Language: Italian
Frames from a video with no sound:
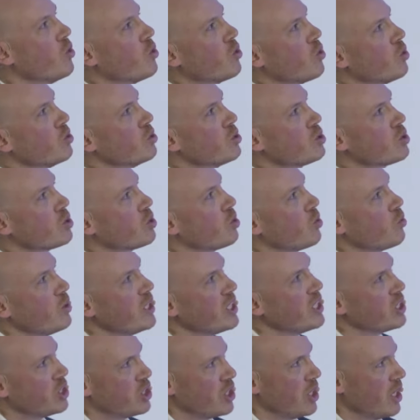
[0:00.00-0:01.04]

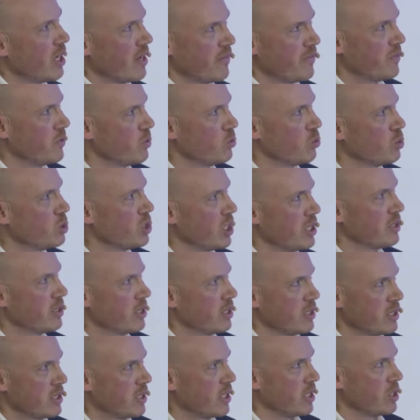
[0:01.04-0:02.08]
costruisci la fiducia in te
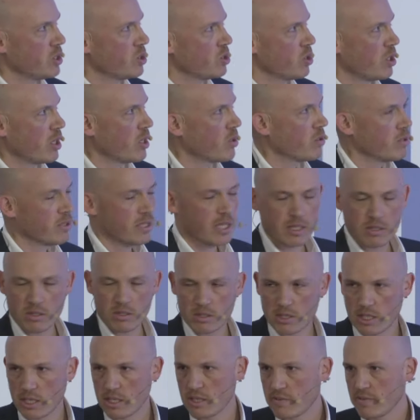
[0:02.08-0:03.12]
stesso
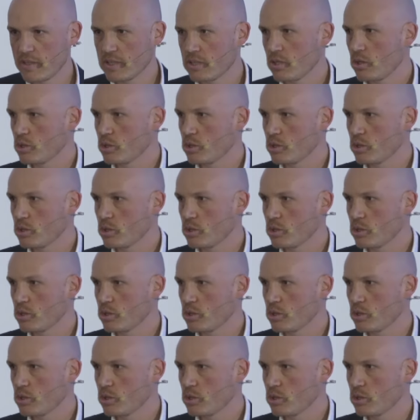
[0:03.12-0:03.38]
raccontandotela davanti allo